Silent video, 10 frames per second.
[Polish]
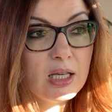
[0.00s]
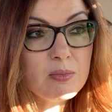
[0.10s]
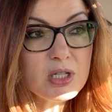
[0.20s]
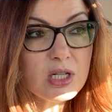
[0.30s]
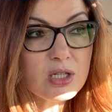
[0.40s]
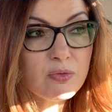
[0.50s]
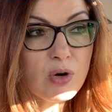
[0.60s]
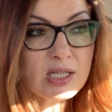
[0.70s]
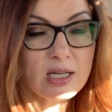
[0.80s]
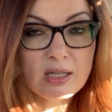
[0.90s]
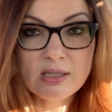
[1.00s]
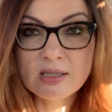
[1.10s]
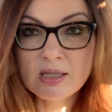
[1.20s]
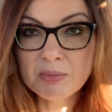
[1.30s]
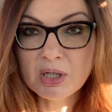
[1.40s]
I myślę, że władza nas
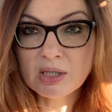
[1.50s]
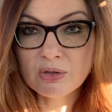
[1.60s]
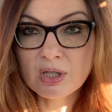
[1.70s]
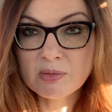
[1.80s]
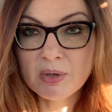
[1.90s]
zamyka coraz